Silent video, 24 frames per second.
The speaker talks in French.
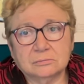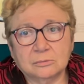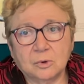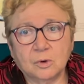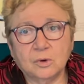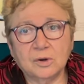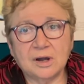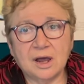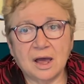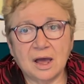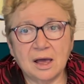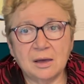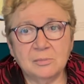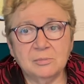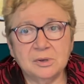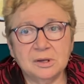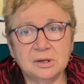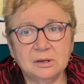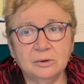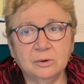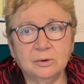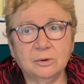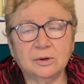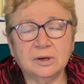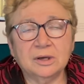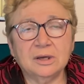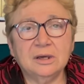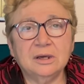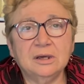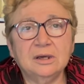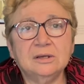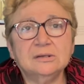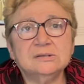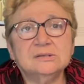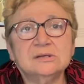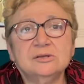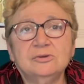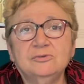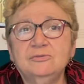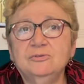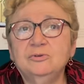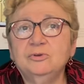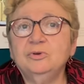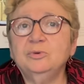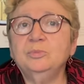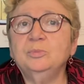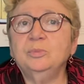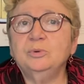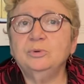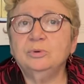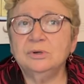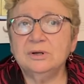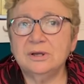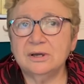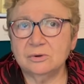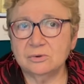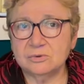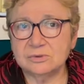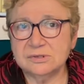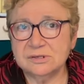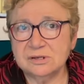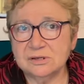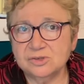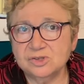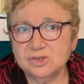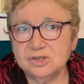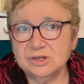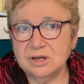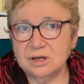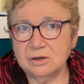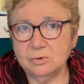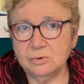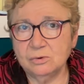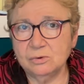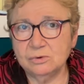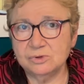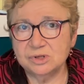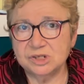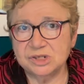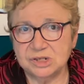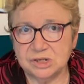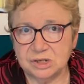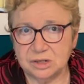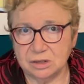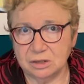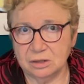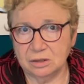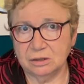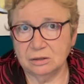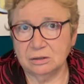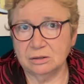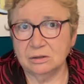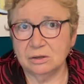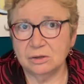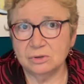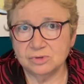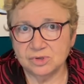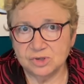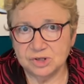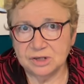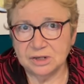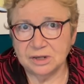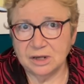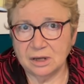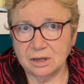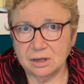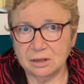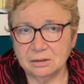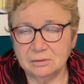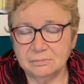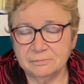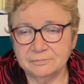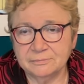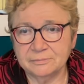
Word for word: on a amélioré, c'est devenu pour les cancers gynécologiques euh, en général.